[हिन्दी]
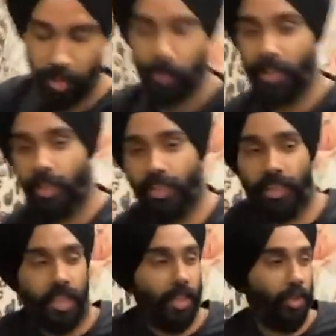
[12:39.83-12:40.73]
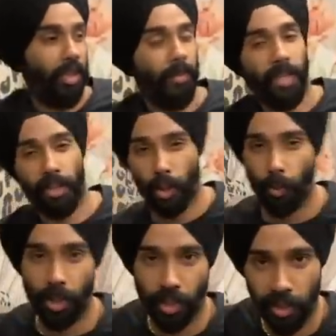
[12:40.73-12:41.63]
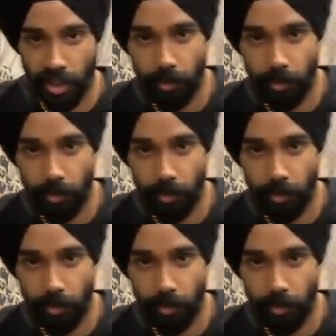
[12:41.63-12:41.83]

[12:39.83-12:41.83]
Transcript: बंद करके चल एक्चुअली हमने किसी को बोला था कि